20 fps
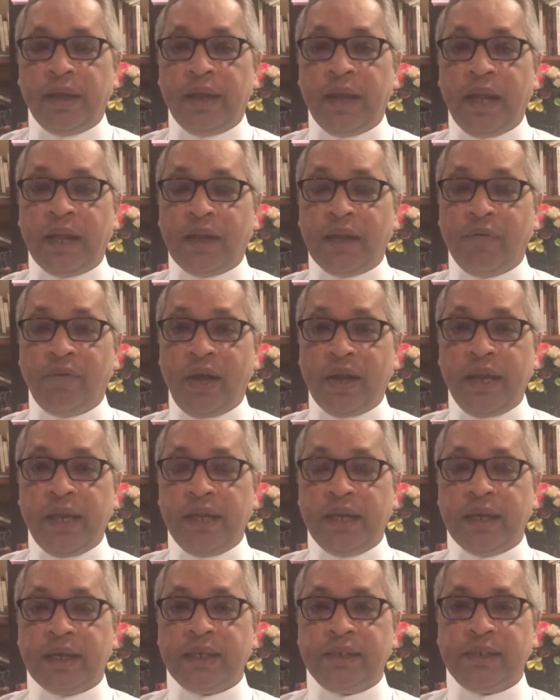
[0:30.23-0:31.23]
எனக்கு வர
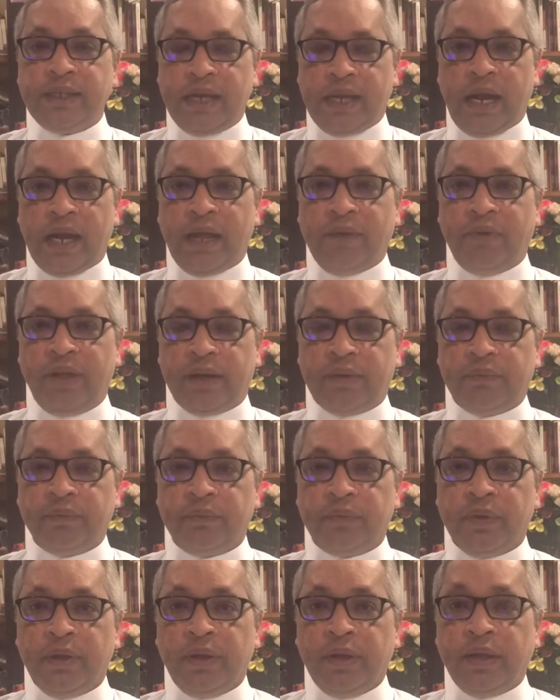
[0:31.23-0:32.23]
இருக்கின்ற கணவர்
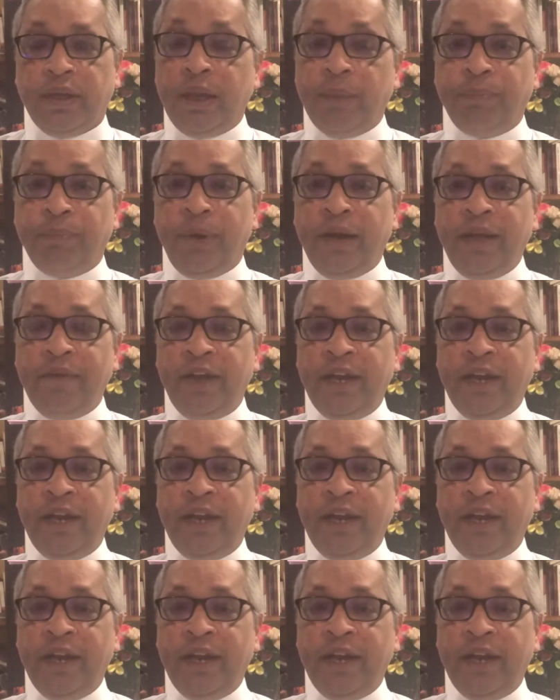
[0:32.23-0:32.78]
எப்படி